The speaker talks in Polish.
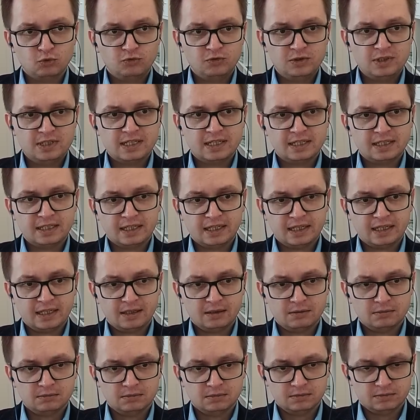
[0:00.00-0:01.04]
widzenia
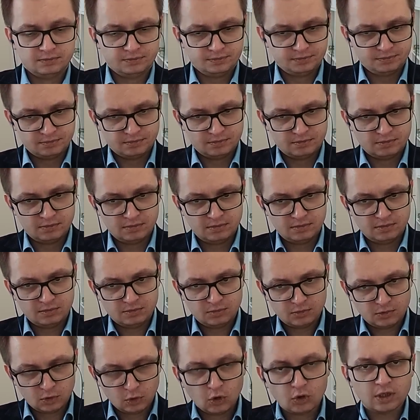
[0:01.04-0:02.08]

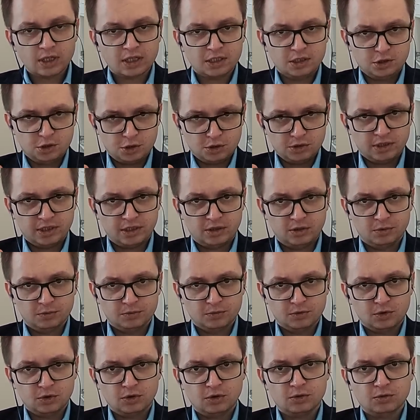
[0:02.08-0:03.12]
ograniczonego
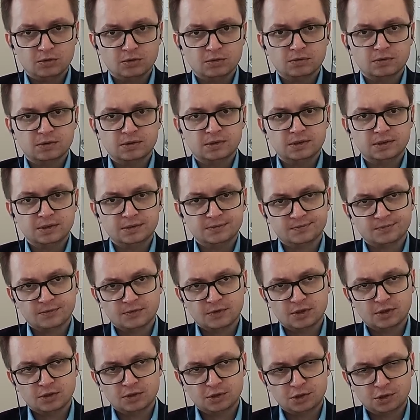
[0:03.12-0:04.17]
do
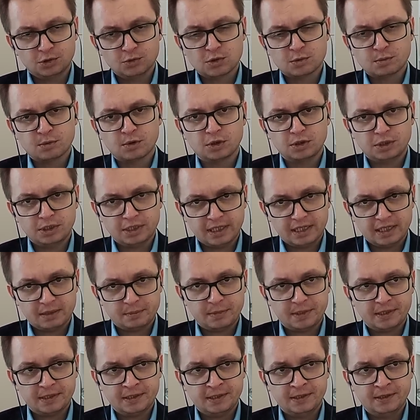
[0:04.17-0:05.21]
sił zbrojnych
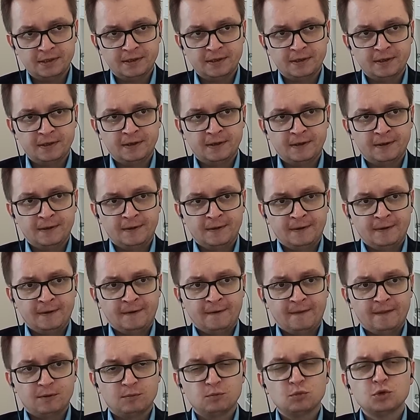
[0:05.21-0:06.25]
RP
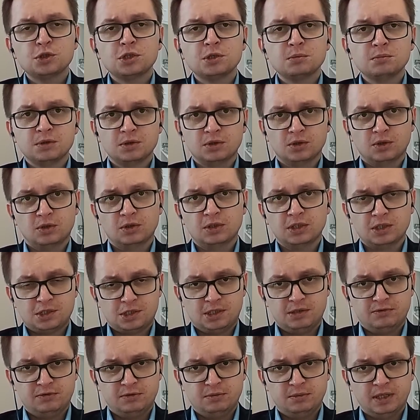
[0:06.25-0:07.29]
musimy dokonać
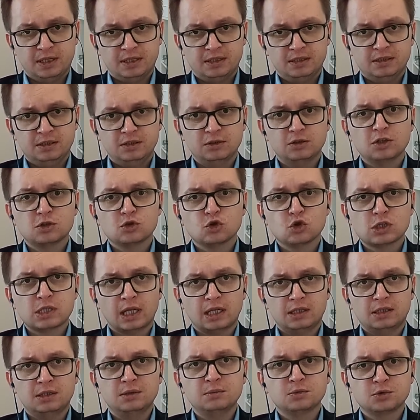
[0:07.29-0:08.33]
tej wymiany i to jest
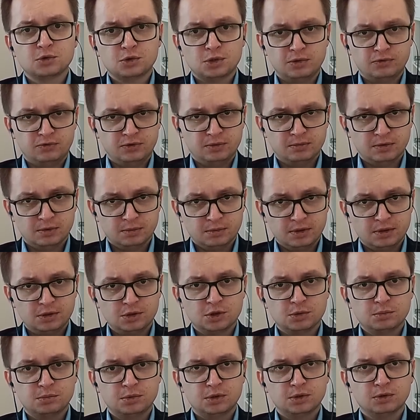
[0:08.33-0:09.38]
ostatni możliwy moment,
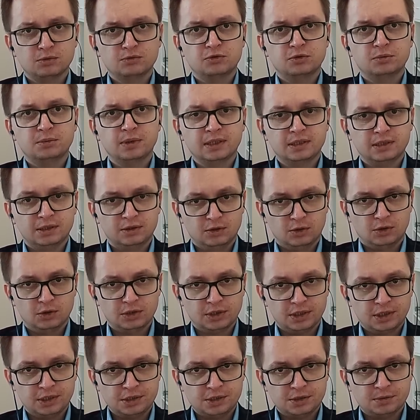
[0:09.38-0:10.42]
żeby tą wymianę
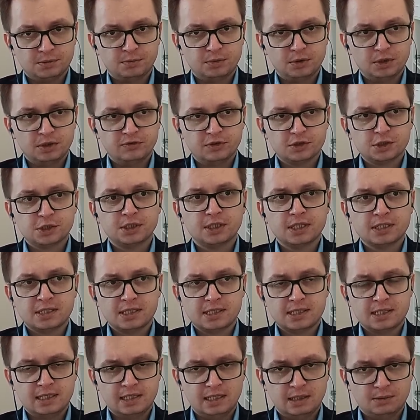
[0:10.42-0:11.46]
dokonać, ponieważ teraz
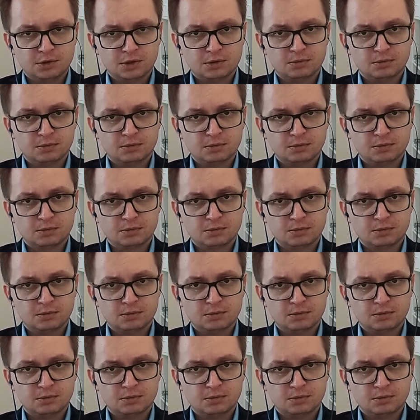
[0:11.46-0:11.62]
jest najlepszy